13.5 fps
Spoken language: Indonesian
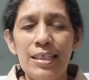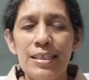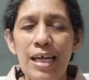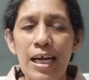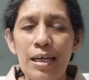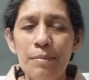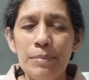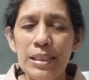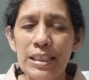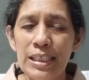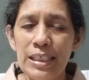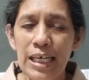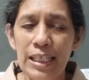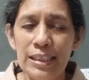yang
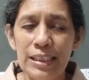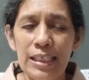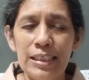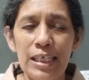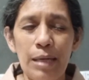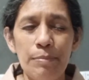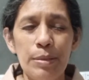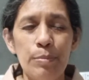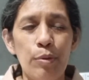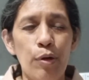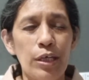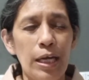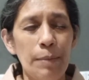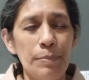mengingatkan kami
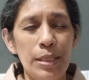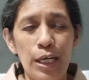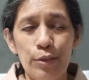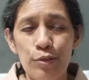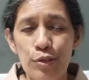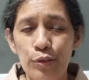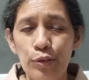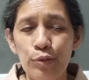bahwa kami harus